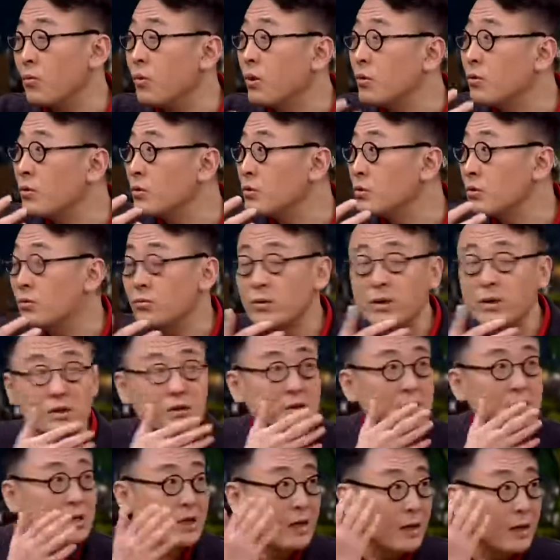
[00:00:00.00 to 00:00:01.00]
我过去我
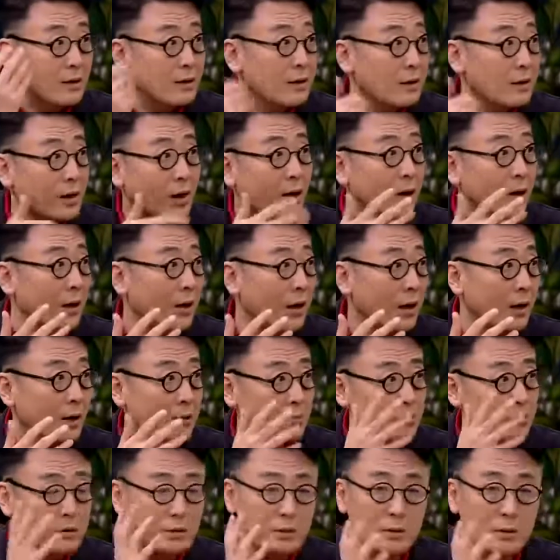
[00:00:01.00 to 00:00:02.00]
也是脸冷
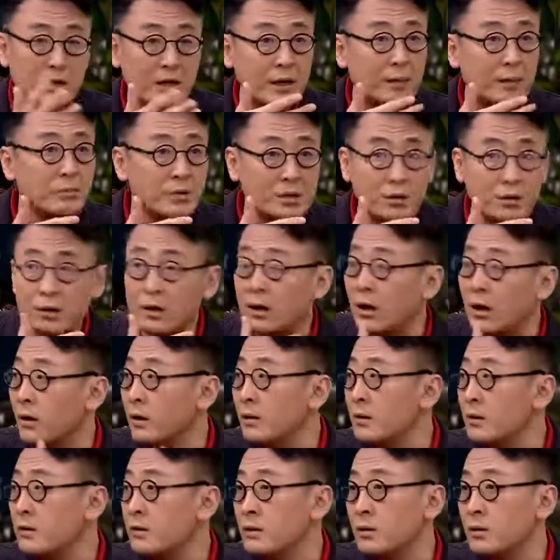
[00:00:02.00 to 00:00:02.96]
啊，我的脸比较冷，